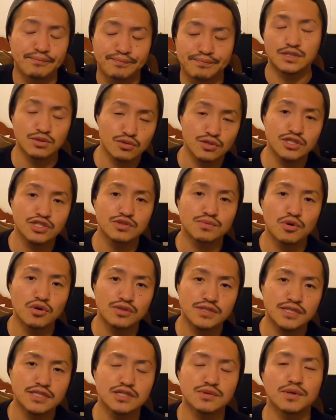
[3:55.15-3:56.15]
まあ、その質問
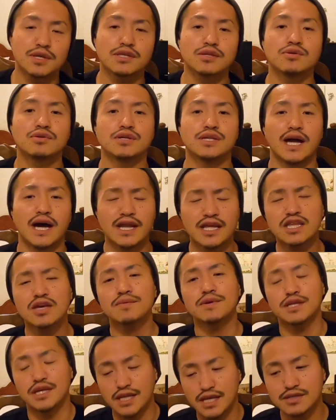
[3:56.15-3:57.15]
をさせてもらった時に改
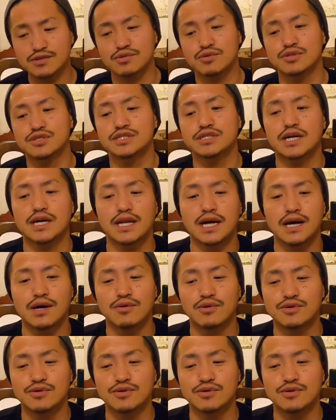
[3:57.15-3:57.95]
めてねその力